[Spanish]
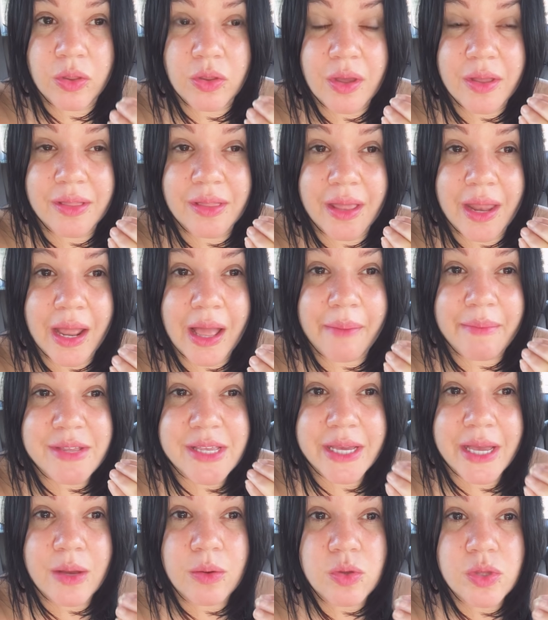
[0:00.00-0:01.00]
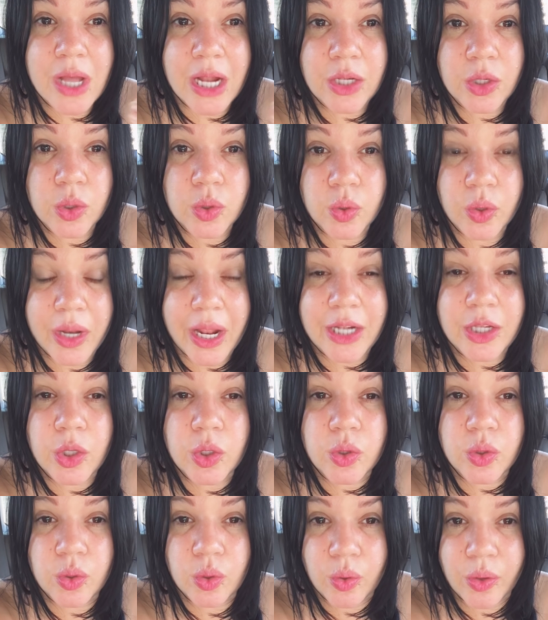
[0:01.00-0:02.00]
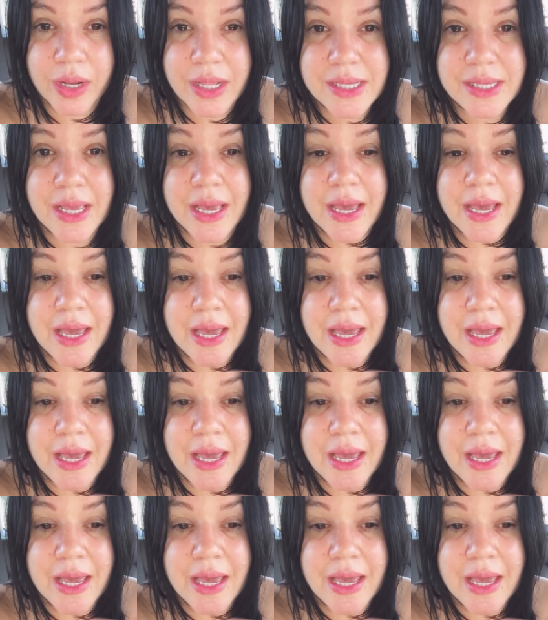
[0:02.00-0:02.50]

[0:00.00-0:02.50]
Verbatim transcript: Entonces tienen a veces que escuchar al doctor, al doctores